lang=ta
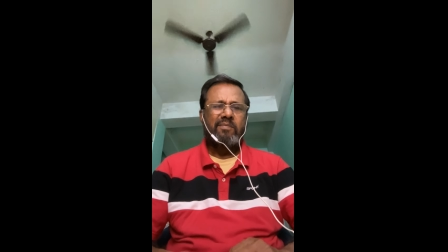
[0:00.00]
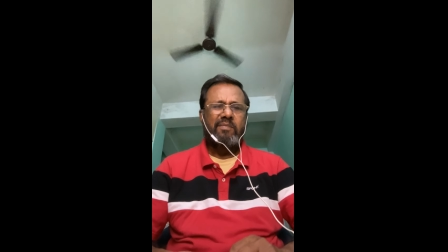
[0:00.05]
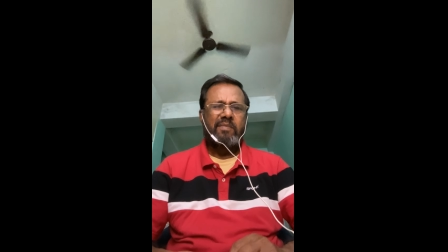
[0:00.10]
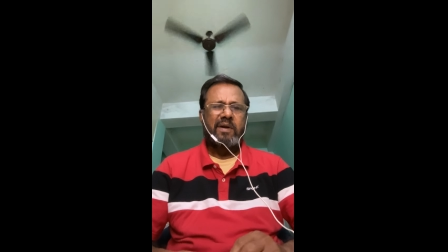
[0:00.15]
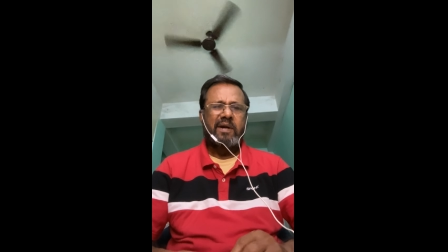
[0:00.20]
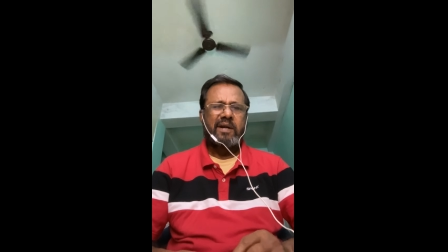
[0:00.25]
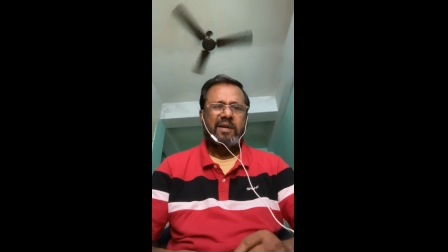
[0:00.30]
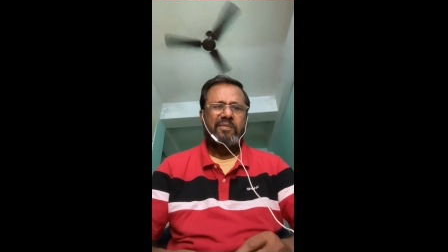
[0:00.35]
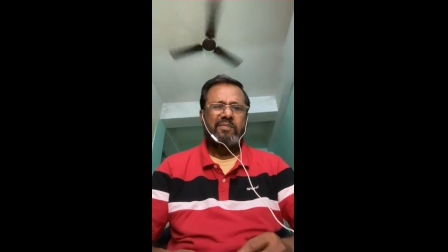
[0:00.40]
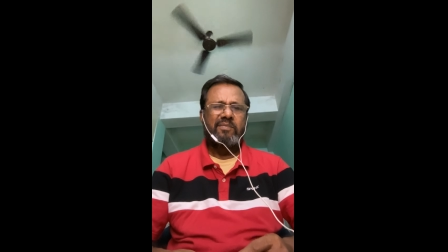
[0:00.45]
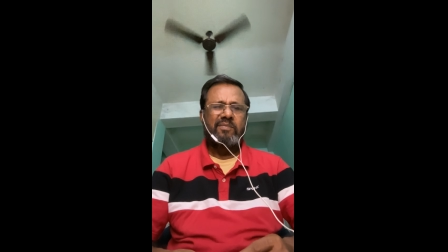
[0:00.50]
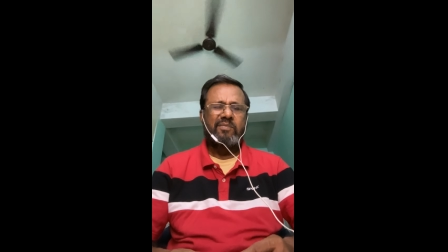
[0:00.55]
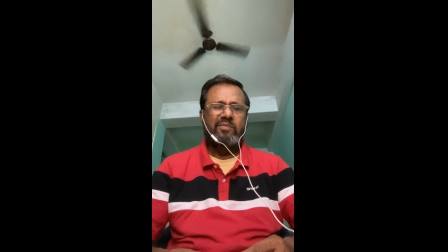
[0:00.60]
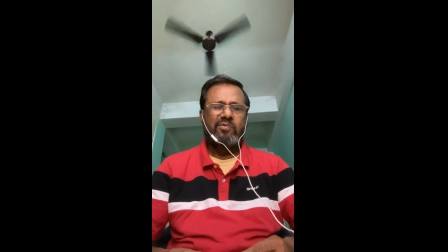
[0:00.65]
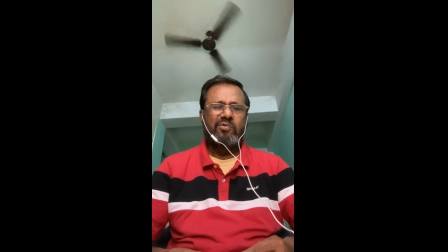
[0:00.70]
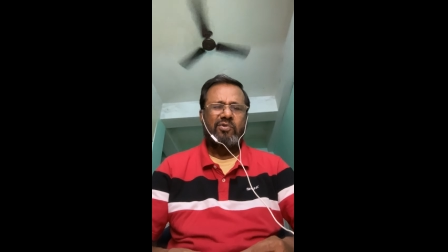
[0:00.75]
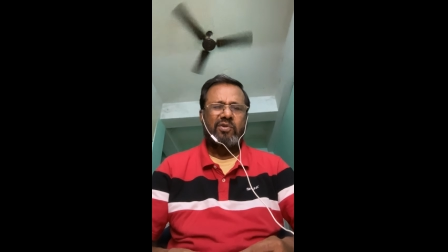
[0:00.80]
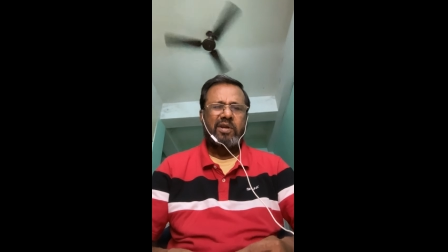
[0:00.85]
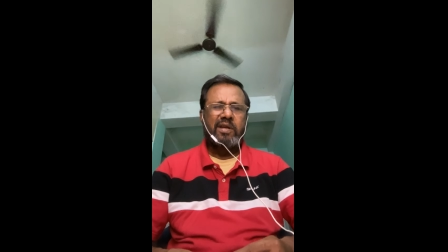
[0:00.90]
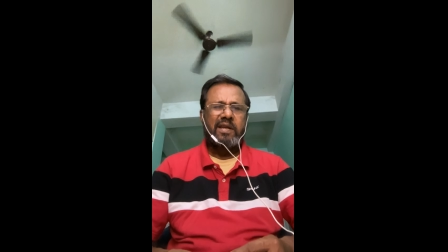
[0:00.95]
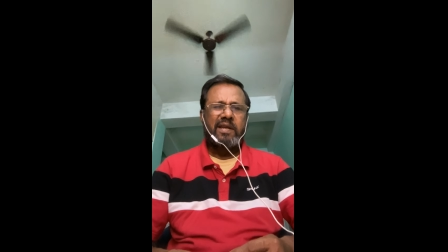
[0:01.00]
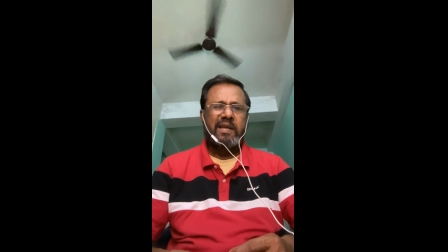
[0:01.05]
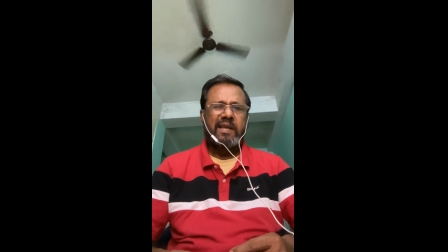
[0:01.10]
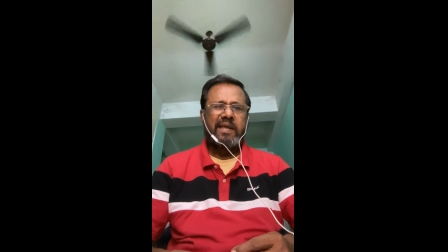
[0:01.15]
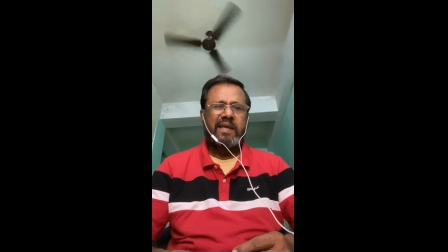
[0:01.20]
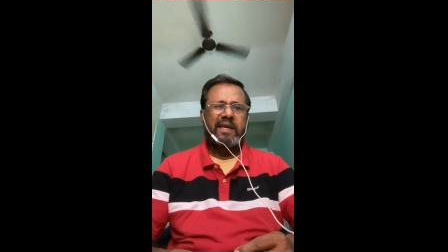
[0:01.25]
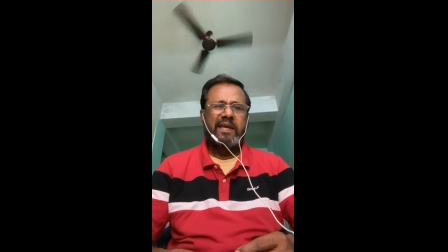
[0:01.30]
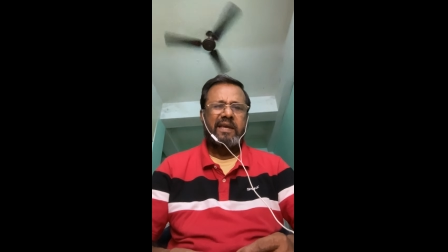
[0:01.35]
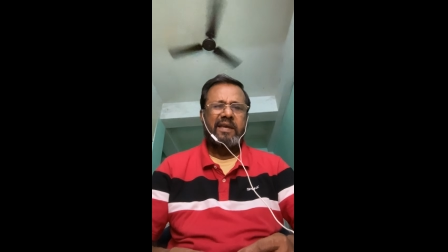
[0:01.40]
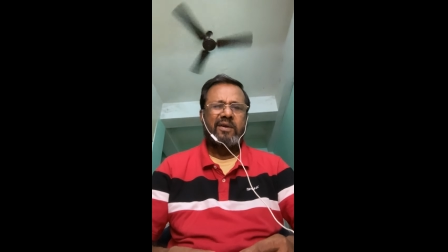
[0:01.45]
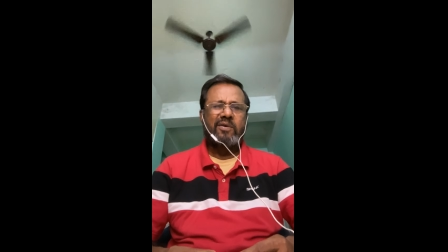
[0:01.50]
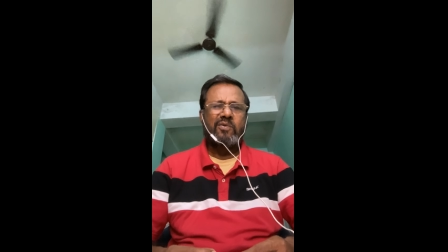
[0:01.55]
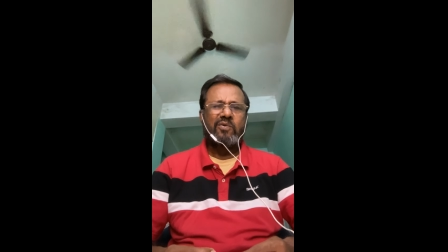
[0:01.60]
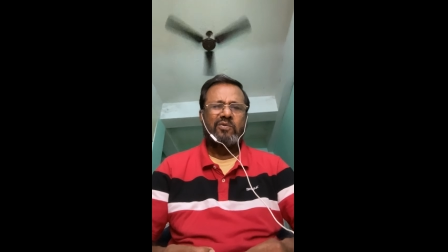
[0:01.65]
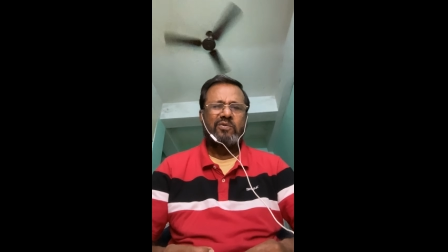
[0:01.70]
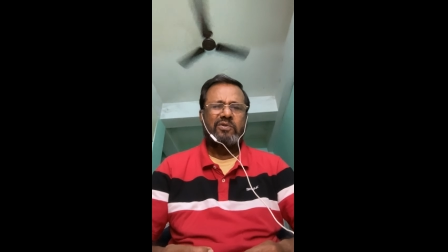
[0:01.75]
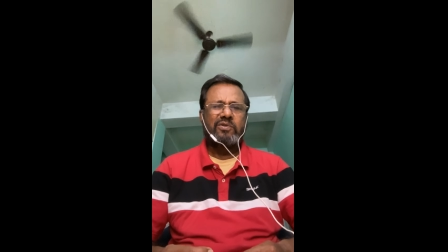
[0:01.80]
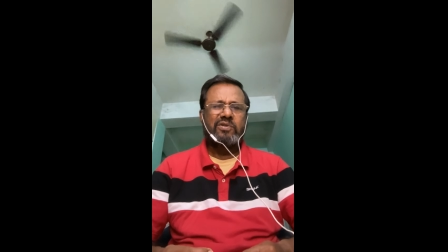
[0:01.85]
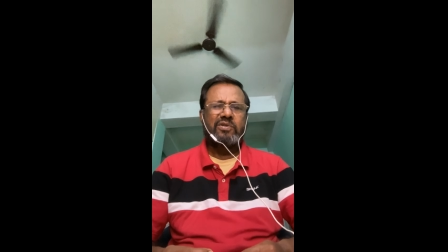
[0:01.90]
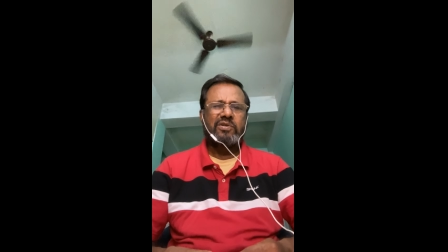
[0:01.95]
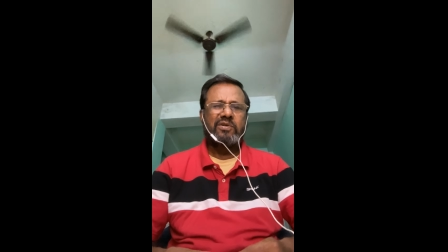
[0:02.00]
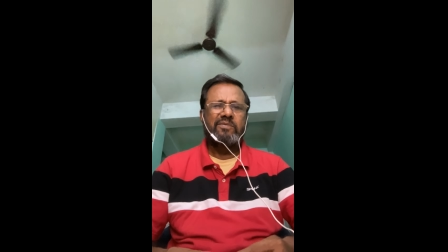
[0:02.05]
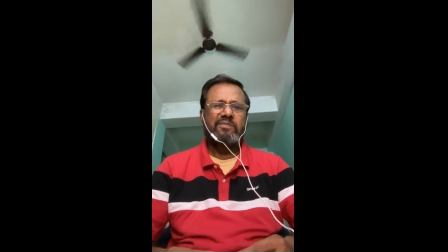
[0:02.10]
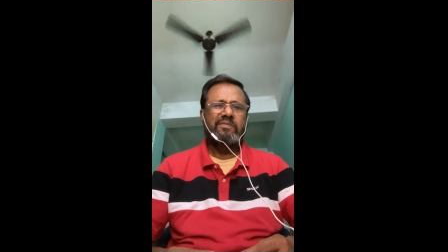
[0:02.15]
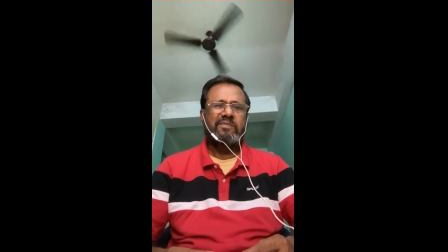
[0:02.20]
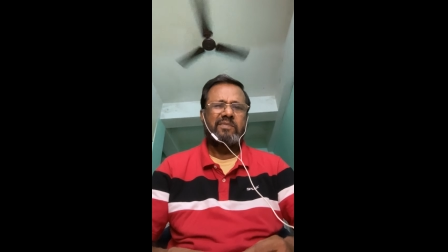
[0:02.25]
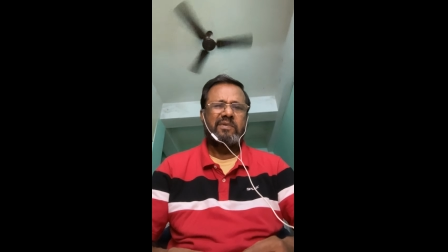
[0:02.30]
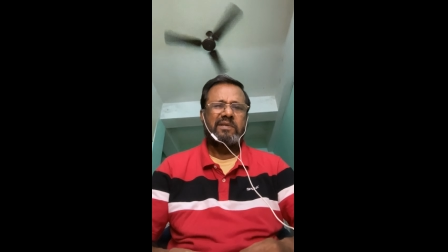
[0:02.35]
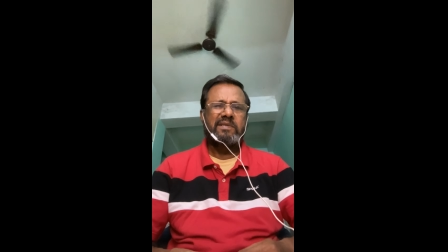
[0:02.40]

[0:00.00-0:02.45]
மனம் முதலிலே கொஞ்சம்